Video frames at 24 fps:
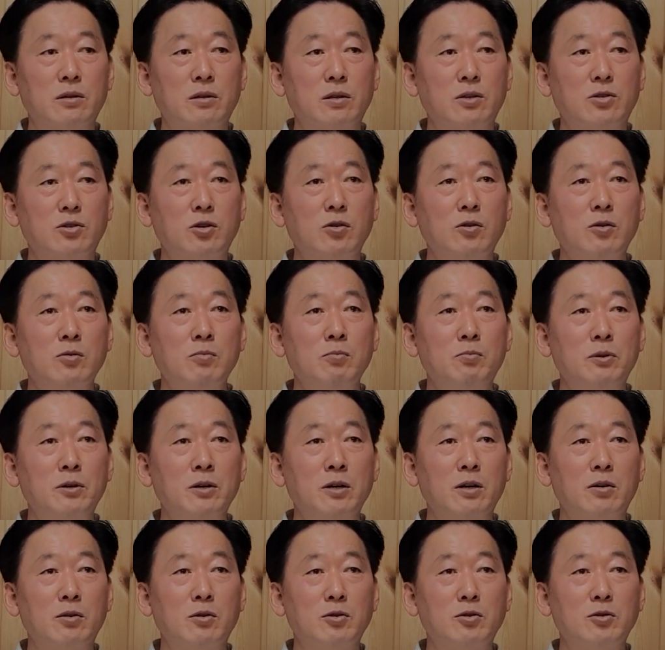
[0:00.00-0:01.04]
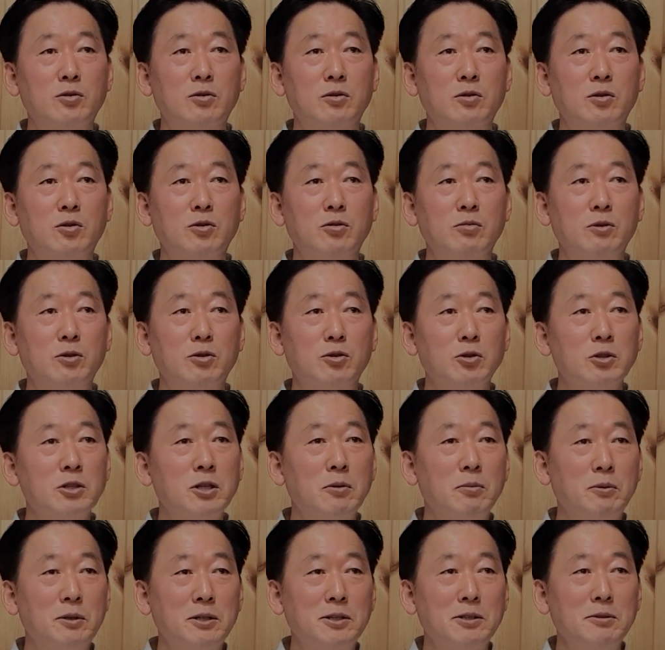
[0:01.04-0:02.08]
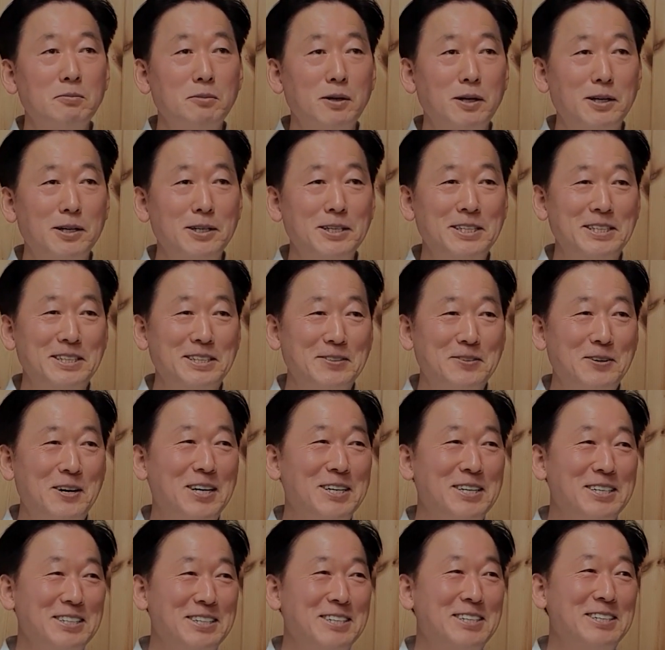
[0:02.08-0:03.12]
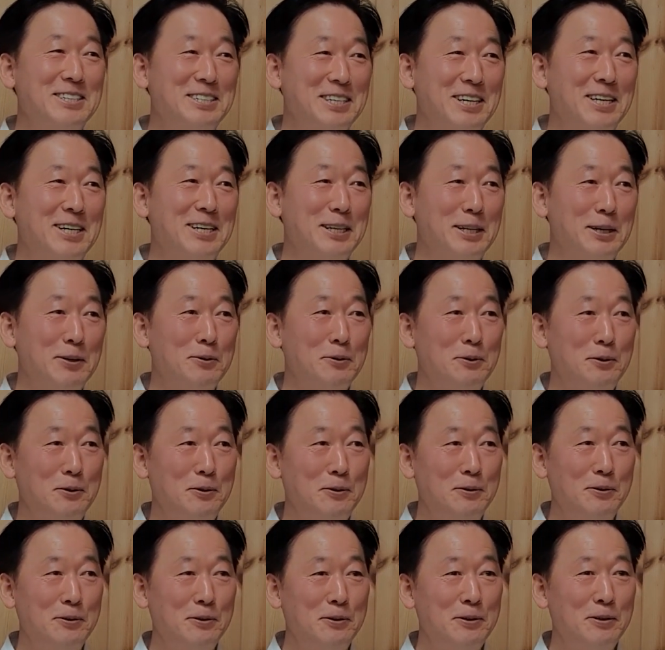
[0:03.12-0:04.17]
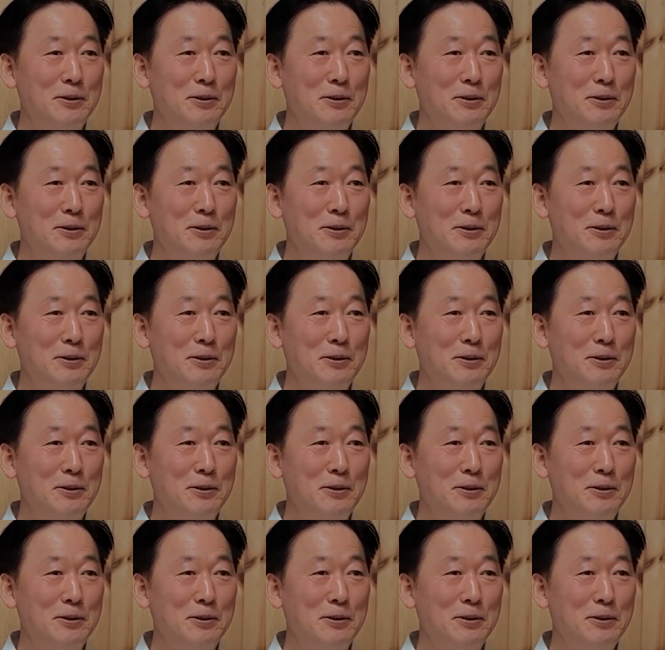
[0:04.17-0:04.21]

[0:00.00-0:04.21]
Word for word: 소금 뿌려갖고 요즘에 쫓아버리지만 과거는 그러지 않았다고.